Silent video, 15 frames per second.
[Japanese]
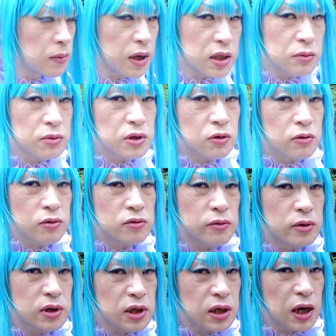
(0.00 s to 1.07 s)
まあでもねこういう
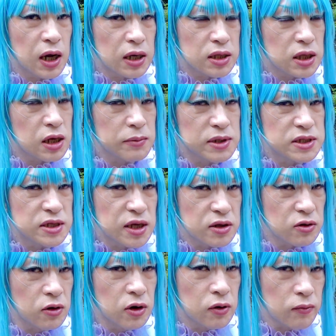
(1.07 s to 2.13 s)
のを一回試さない
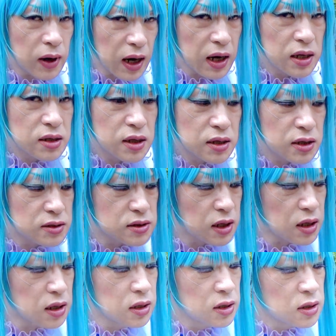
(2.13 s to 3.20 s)
と分かんないです
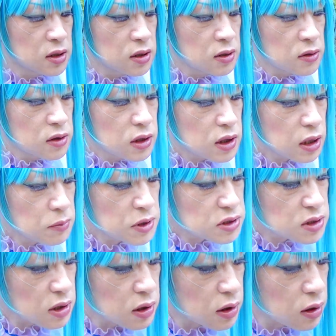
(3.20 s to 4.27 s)
からで試
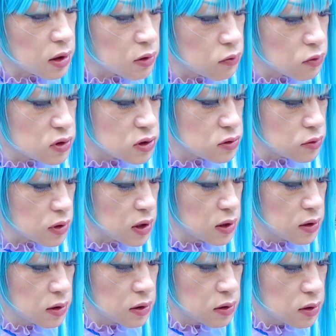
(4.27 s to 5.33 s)
した結果にこっちのね
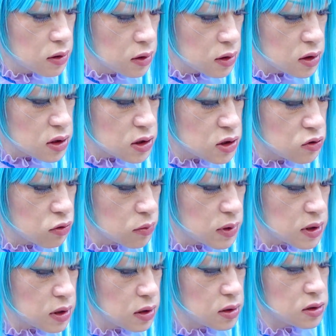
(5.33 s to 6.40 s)
白
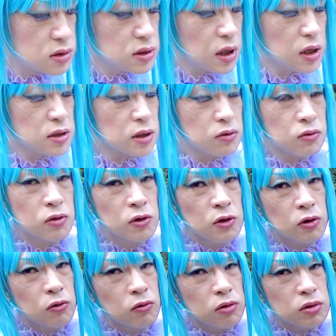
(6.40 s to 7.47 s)
身魚の
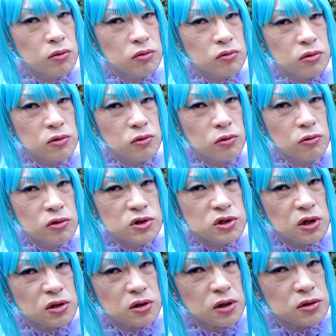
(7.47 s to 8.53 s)
これ本当に美味し
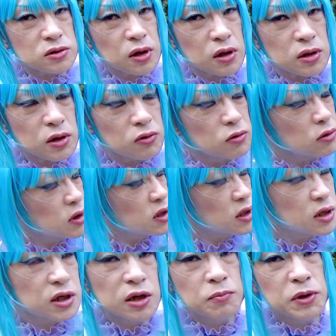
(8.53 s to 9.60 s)
かったですからねこれはね
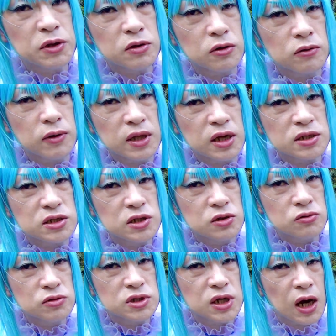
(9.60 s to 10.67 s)
リピート私
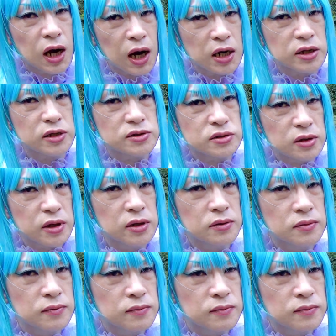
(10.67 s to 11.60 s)
にとっちゃありですね